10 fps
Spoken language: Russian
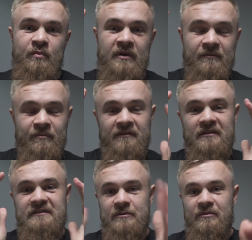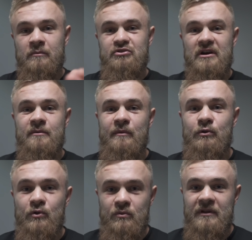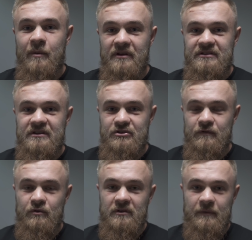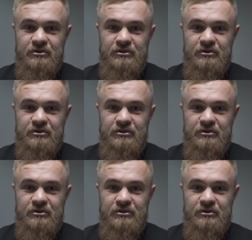привет всем крымчанам, которые меня поддерживают.